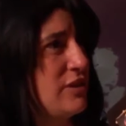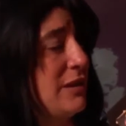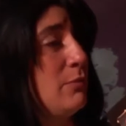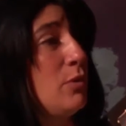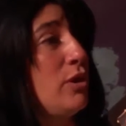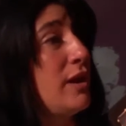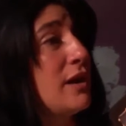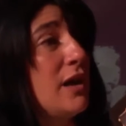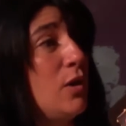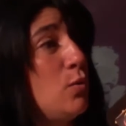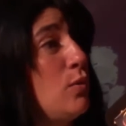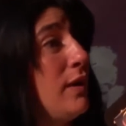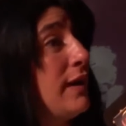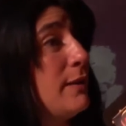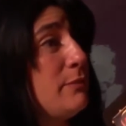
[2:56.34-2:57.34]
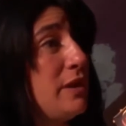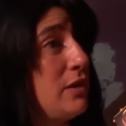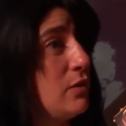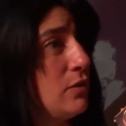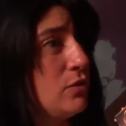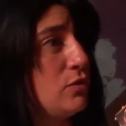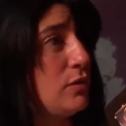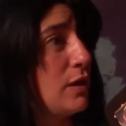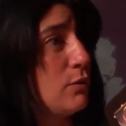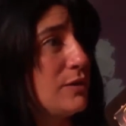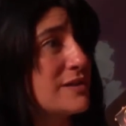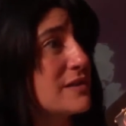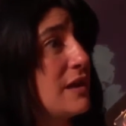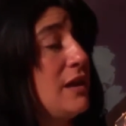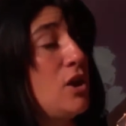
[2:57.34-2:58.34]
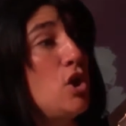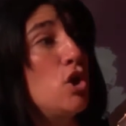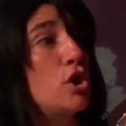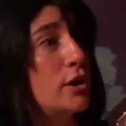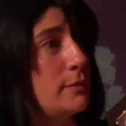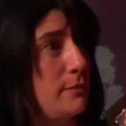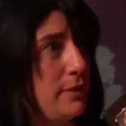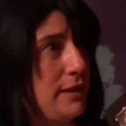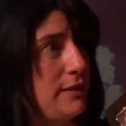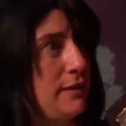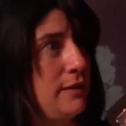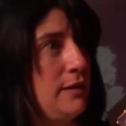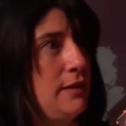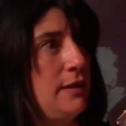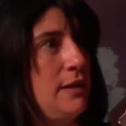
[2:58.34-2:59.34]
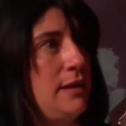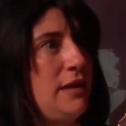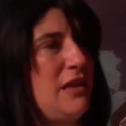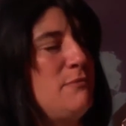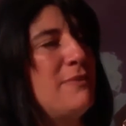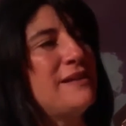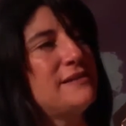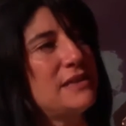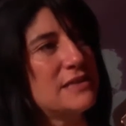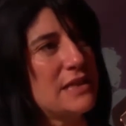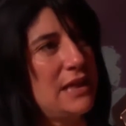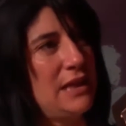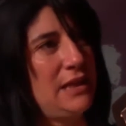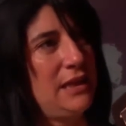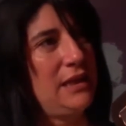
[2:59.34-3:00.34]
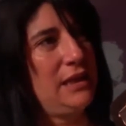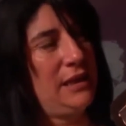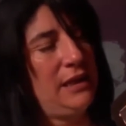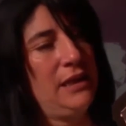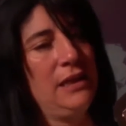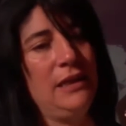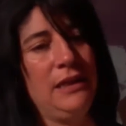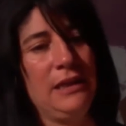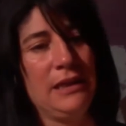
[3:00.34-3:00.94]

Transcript: hemos dejado un camino y una huella enorme y más allá de que